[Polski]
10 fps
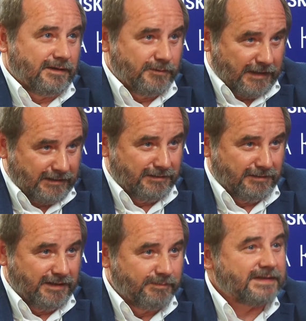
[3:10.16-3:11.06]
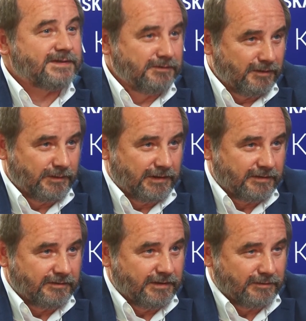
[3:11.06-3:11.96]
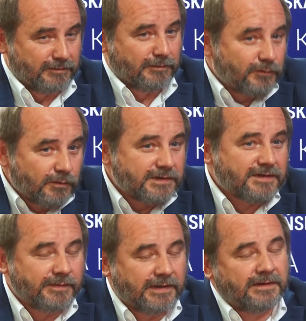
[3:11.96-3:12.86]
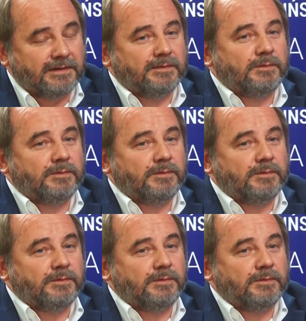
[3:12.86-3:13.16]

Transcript: akurat no, nie pasują do tego kierunku, który sobie y,